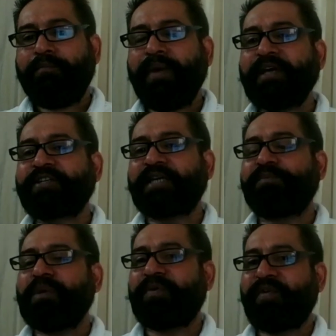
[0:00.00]
मेष
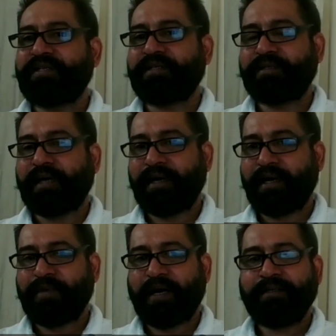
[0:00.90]
राशि में प्रवेश करने
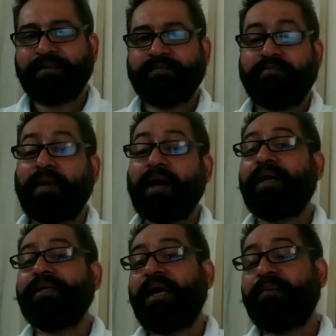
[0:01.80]
के बाद
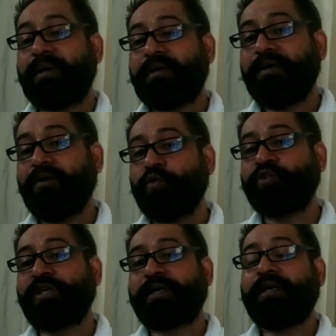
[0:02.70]
मंगल यहां पर
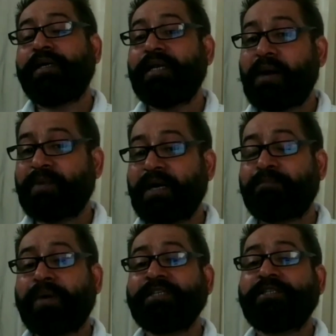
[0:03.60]
रूचक नाम का
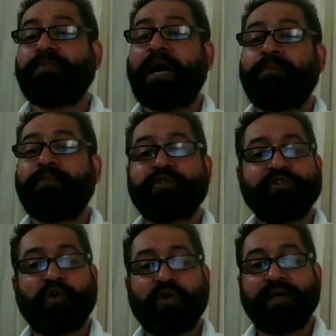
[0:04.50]
पंच महापुरुष
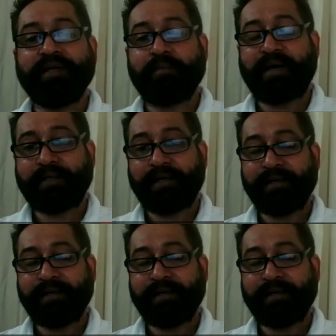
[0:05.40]
योग का निर्माण